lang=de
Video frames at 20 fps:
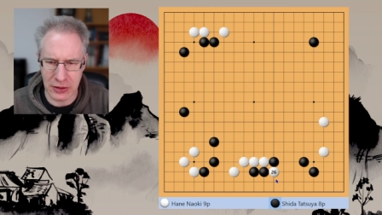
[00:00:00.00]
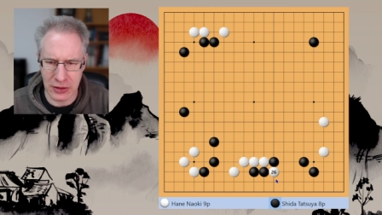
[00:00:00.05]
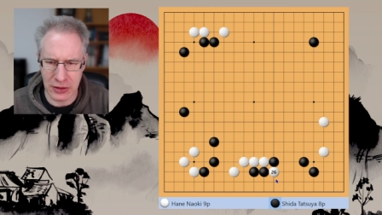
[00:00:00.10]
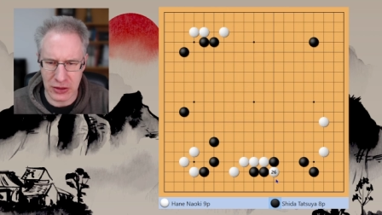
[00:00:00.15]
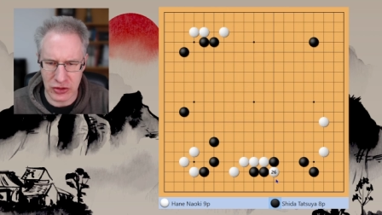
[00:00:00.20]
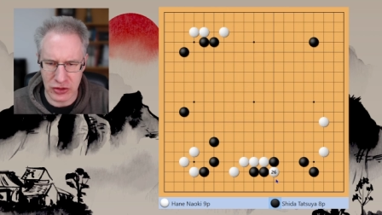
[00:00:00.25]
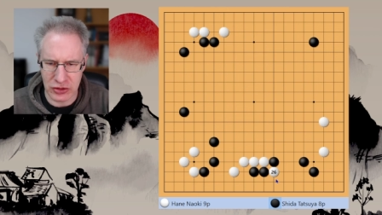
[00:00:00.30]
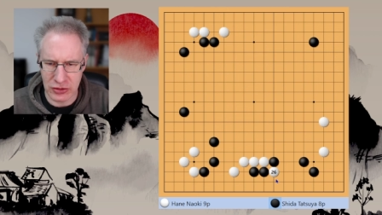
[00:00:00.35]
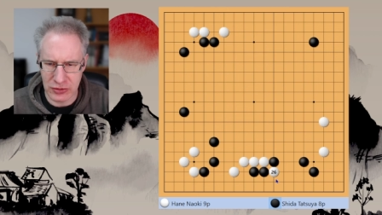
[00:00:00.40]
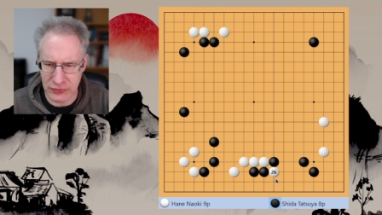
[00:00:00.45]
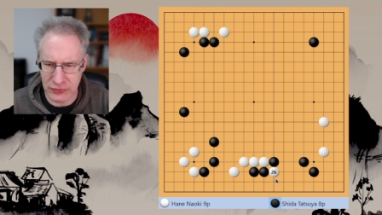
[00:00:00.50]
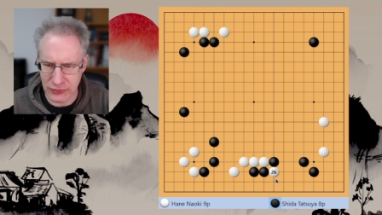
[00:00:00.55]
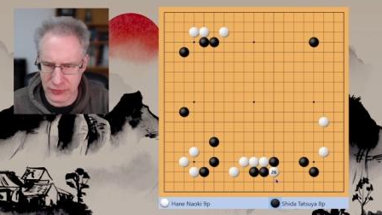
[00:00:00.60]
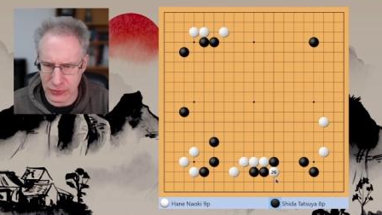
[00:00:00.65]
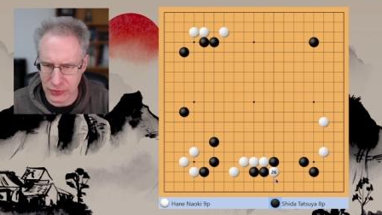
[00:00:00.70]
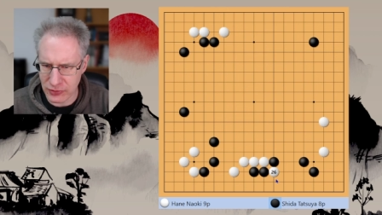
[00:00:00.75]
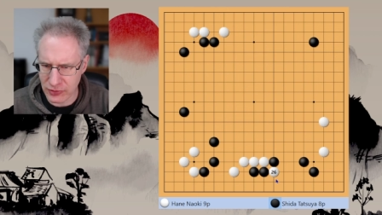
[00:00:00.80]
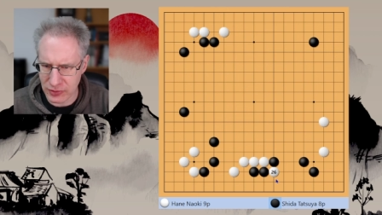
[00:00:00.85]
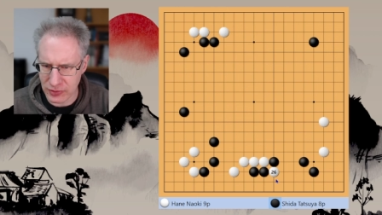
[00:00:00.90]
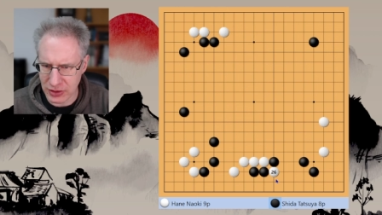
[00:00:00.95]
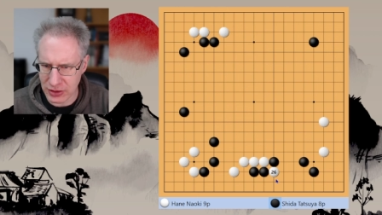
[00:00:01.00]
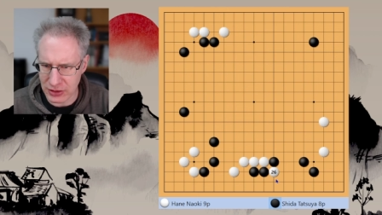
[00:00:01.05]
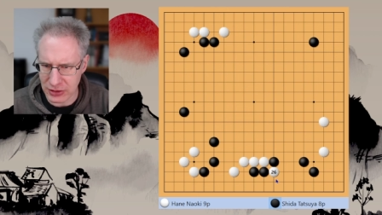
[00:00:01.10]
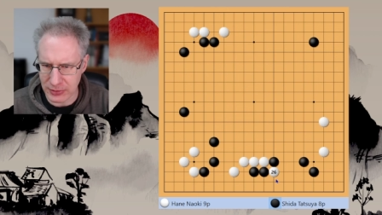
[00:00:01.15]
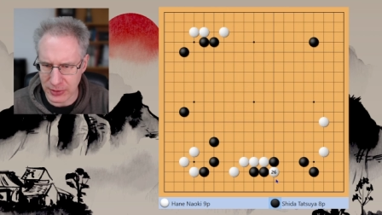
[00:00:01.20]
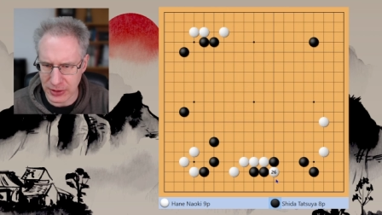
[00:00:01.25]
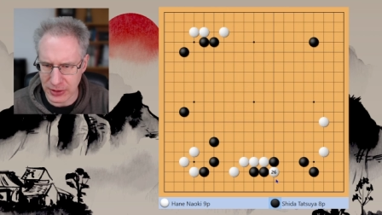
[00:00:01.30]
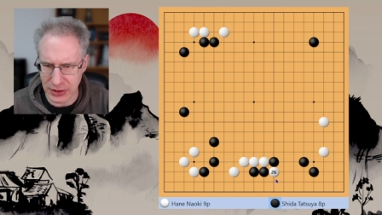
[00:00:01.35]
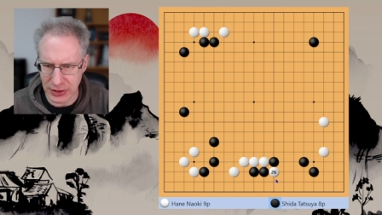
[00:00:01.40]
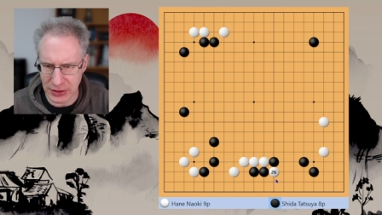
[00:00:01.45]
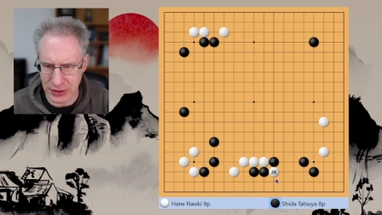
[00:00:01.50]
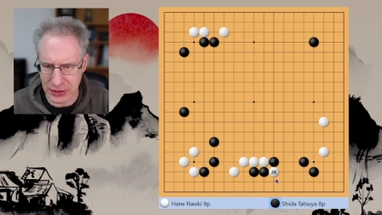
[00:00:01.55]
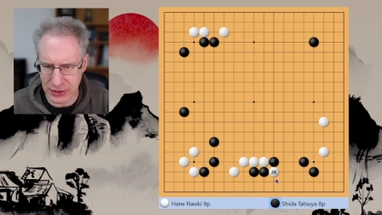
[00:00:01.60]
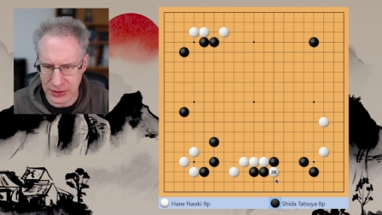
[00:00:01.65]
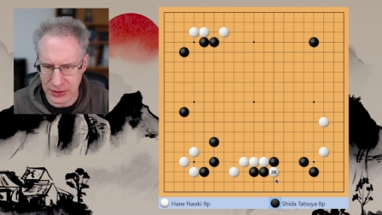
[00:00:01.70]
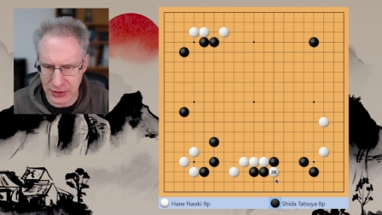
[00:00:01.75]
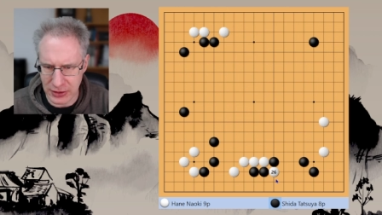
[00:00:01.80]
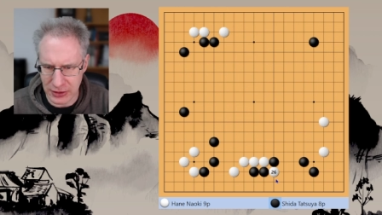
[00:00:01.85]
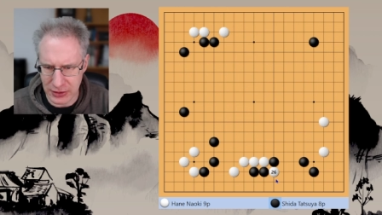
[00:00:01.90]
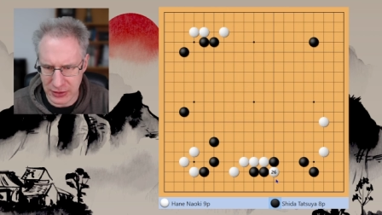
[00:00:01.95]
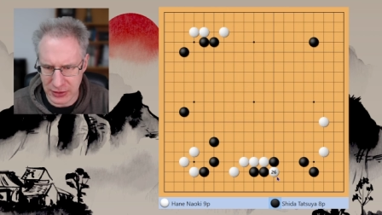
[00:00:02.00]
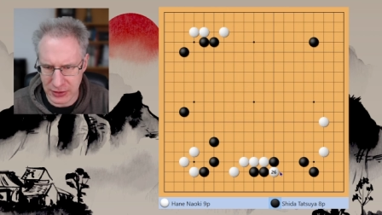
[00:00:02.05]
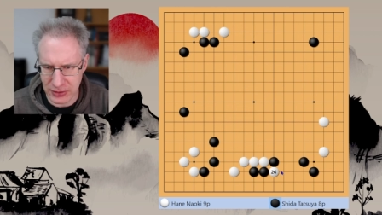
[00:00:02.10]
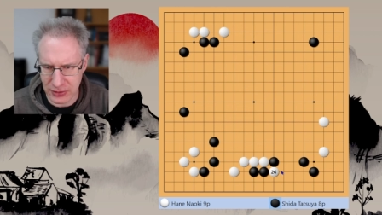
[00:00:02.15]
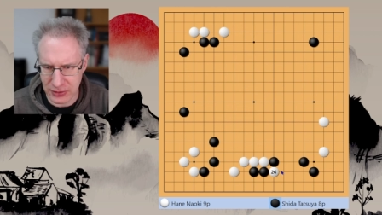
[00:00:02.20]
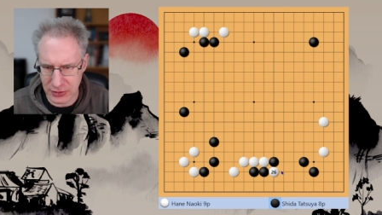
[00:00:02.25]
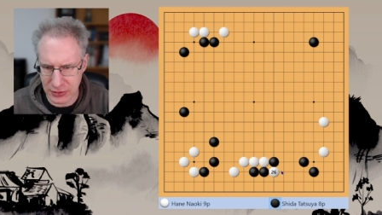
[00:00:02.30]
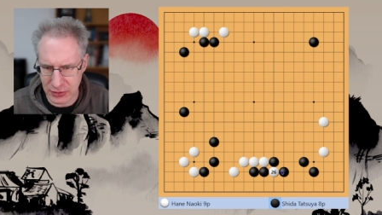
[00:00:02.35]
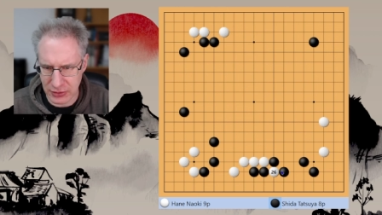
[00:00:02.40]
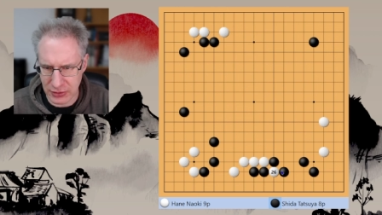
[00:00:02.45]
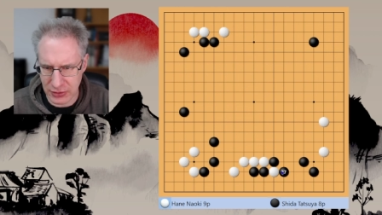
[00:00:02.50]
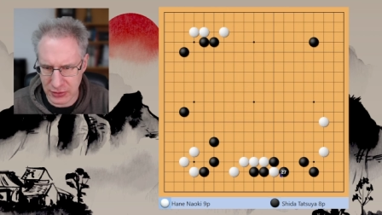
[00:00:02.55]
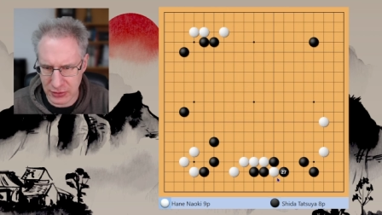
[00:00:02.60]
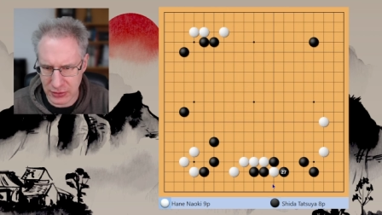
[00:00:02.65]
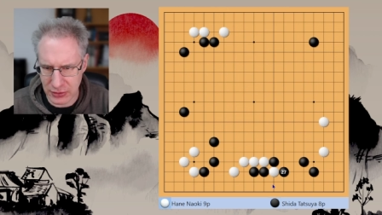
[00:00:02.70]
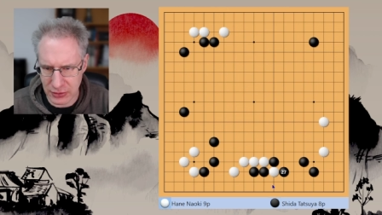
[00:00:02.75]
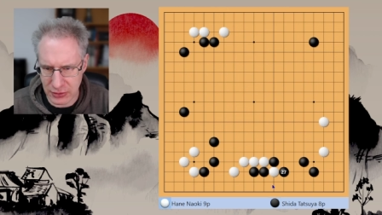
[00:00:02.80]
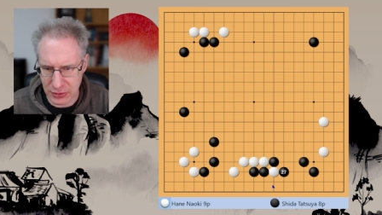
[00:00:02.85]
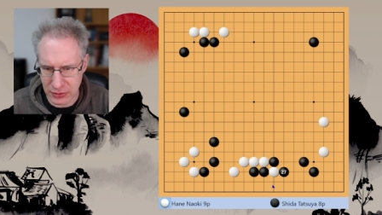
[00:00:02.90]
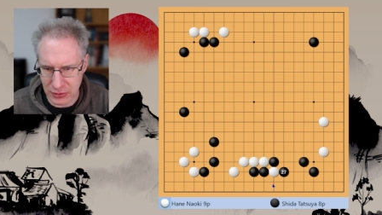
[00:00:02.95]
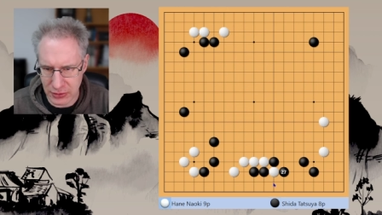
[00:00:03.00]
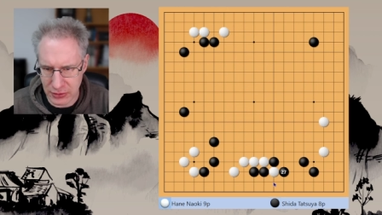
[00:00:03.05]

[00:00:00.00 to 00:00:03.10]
Der Schnitt funktioniert aber eigentlich gar nicht. Ne? Der,